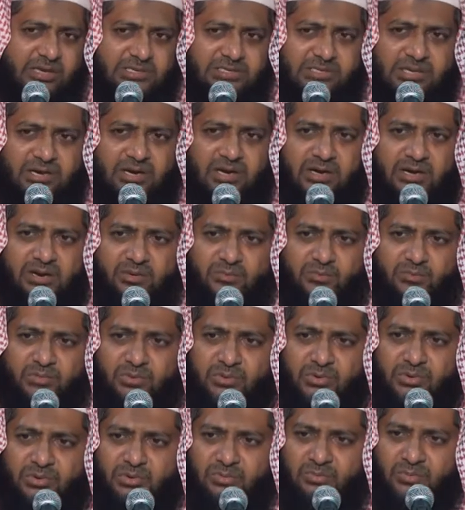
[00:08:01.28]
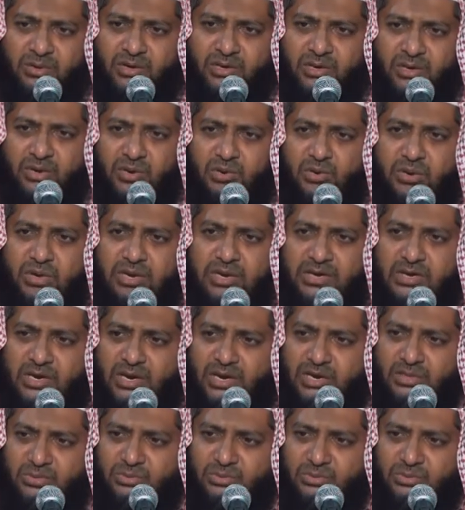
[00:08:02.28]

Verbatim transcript: عسى ربكم أن يهلك